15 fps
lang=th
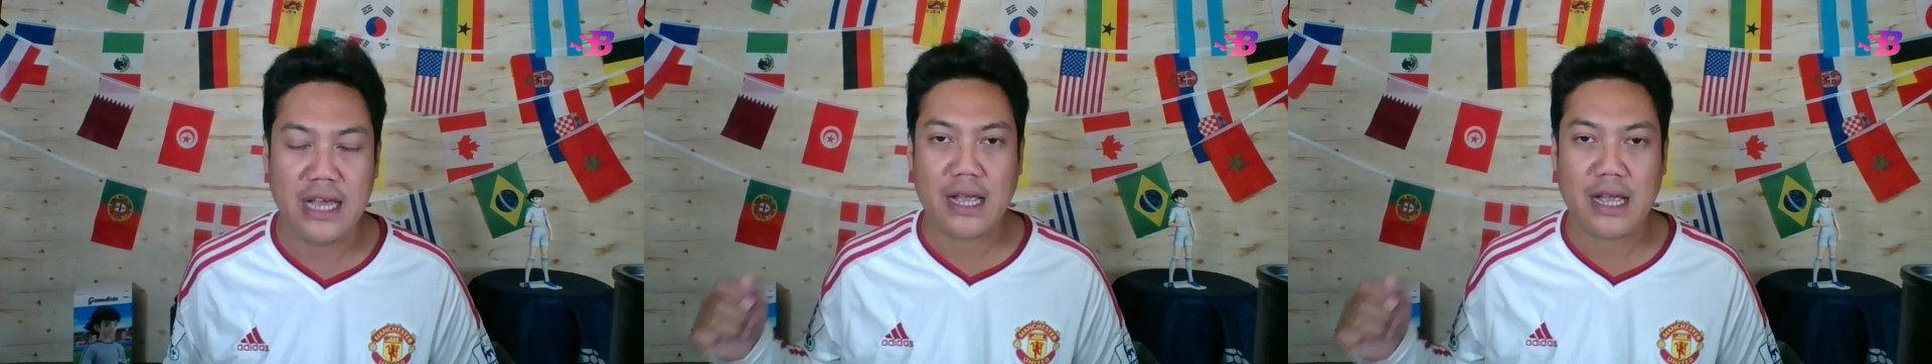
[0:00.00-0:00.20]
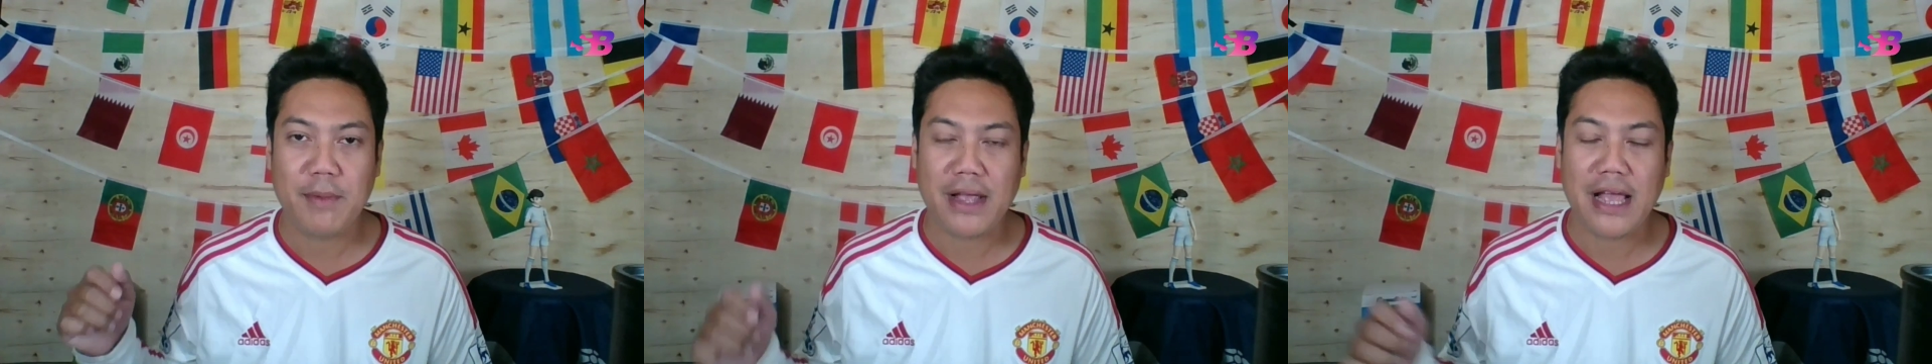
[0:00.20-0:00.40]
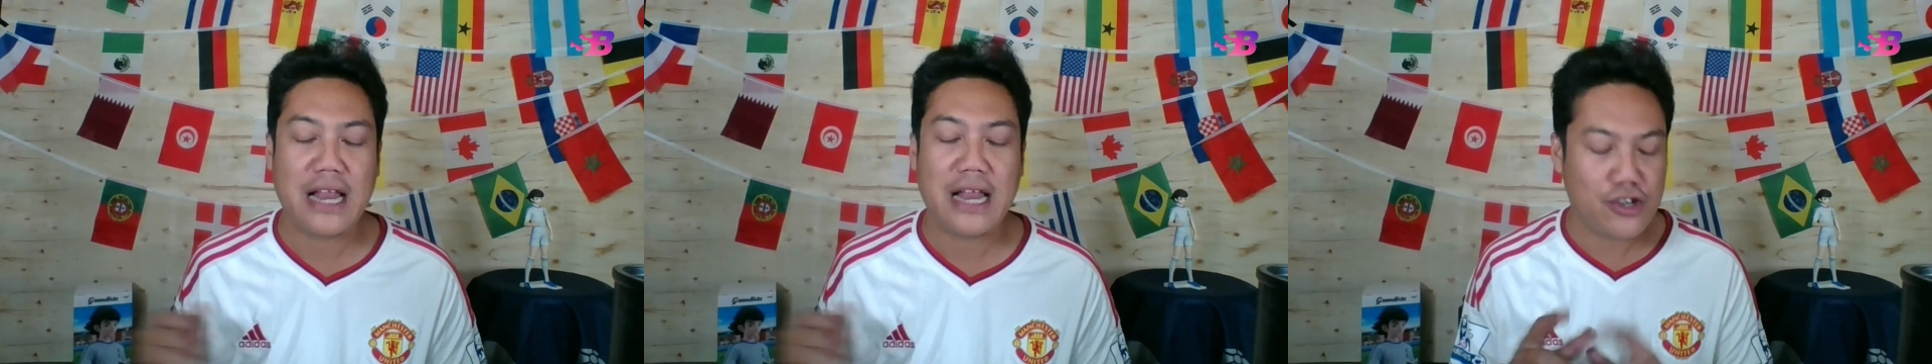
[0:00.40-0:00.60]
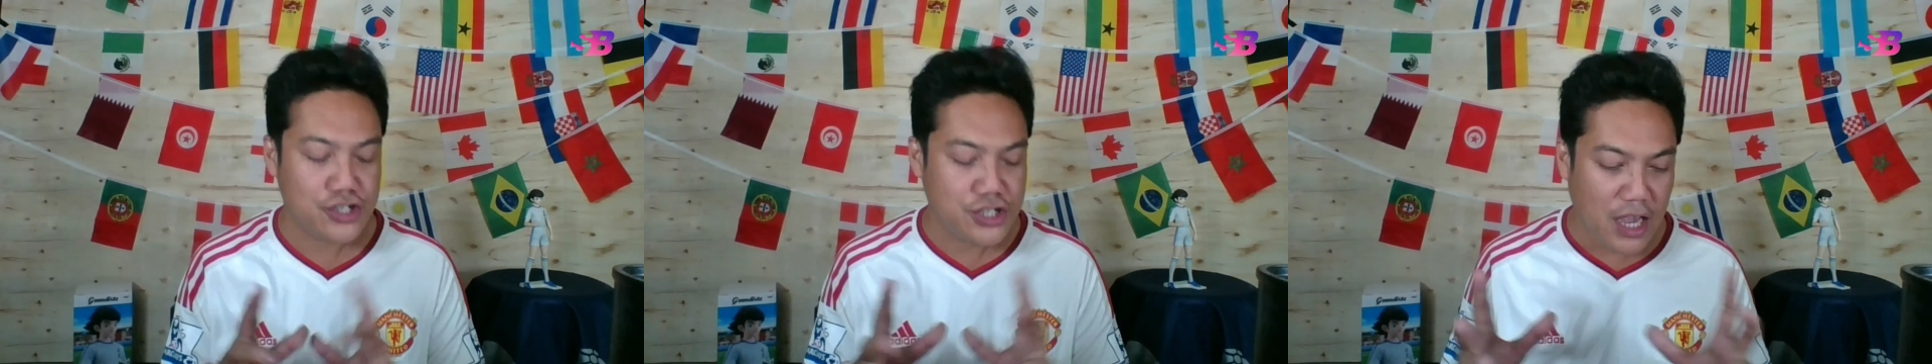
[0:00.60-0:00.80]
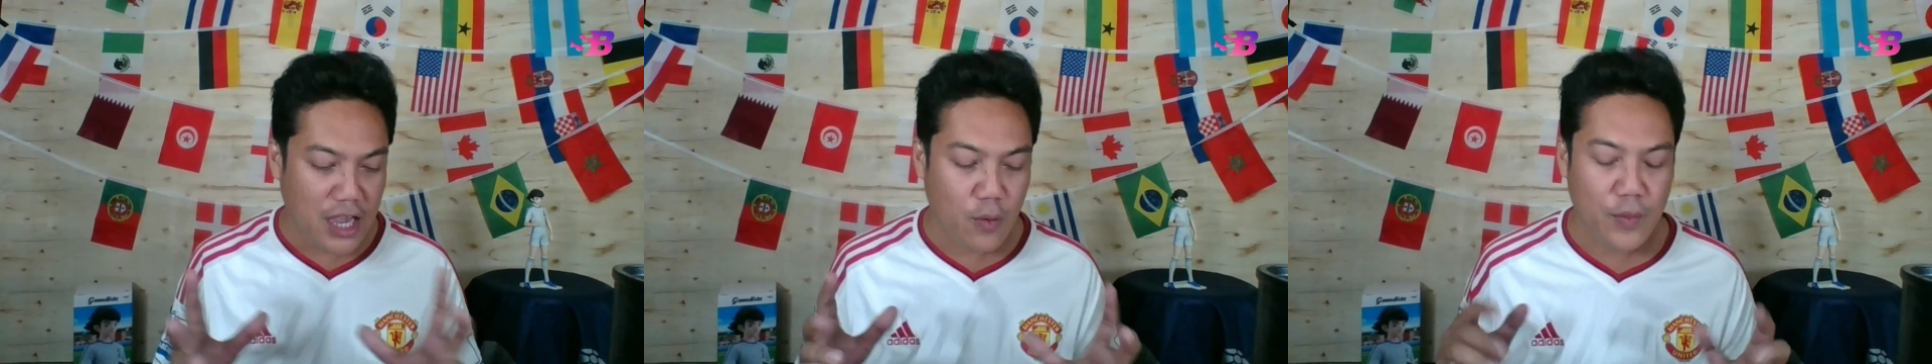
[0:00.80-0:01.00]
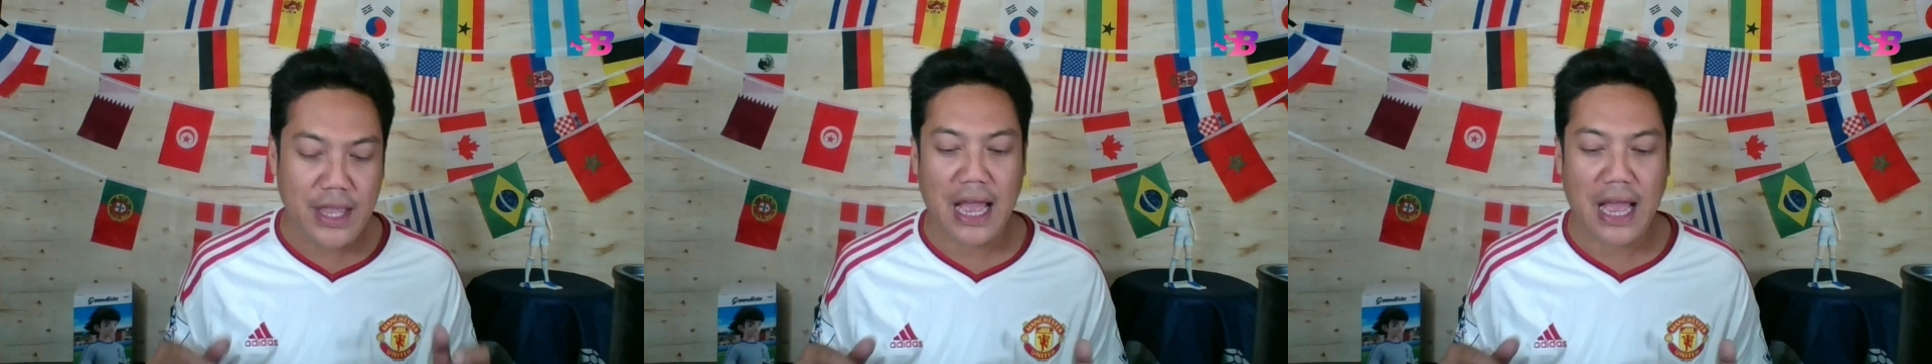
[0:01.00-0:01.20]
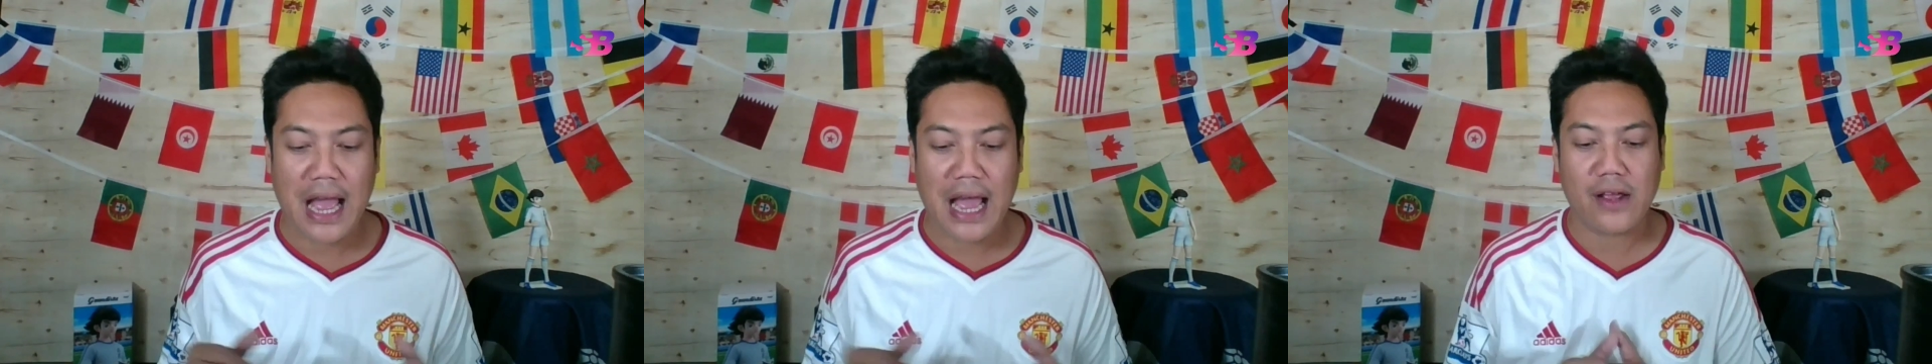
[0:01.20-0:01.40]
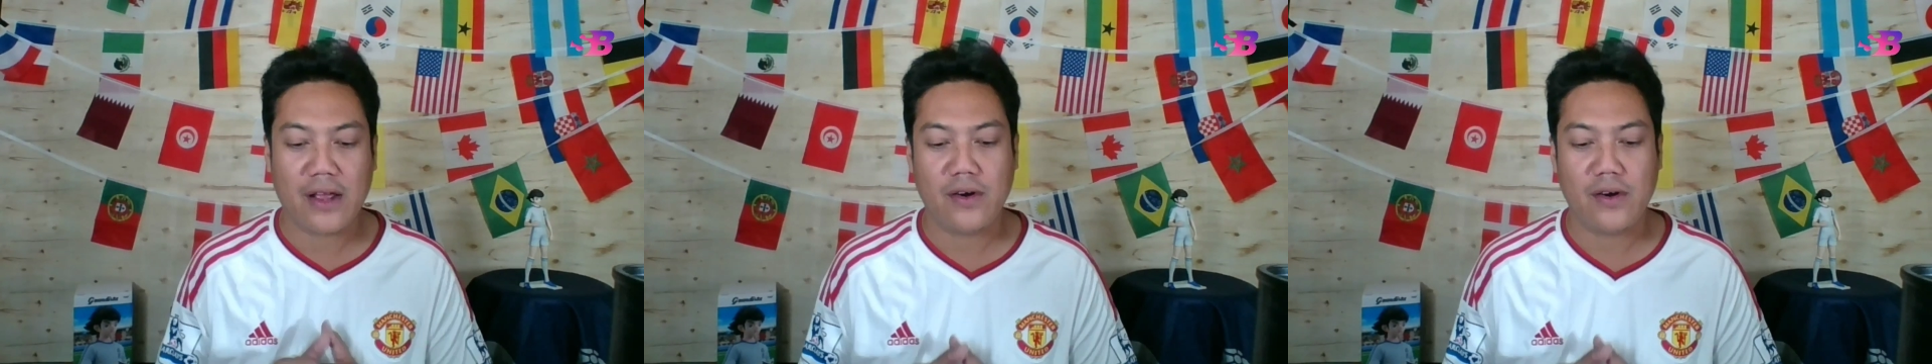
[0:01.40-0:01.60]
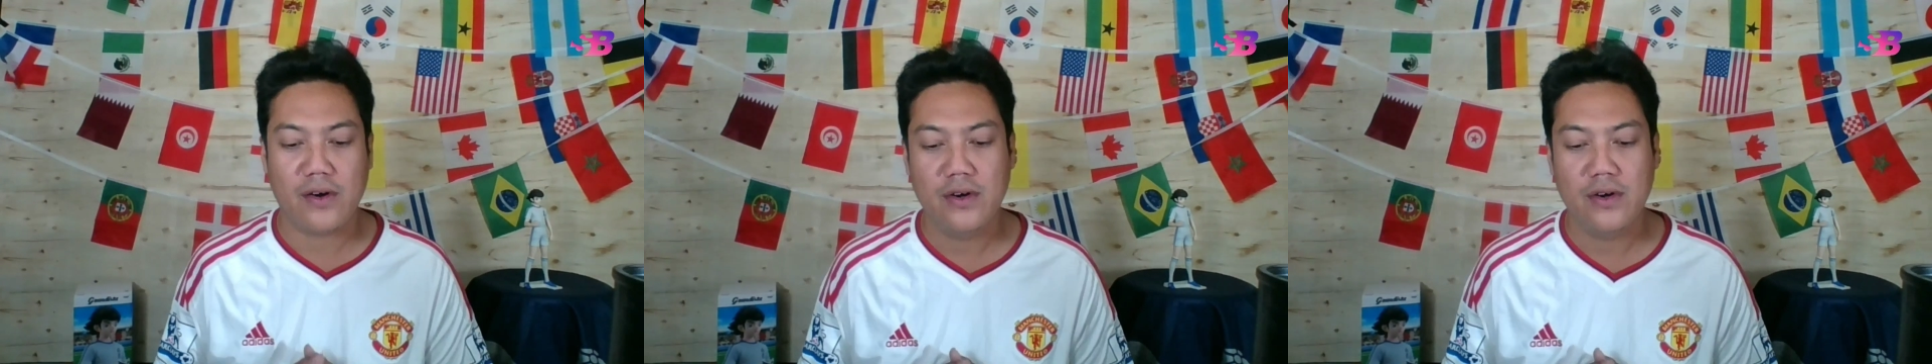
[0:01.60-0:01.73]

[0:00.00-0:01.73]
กรรมการก็เช็ค วี อาร์ แล้วก็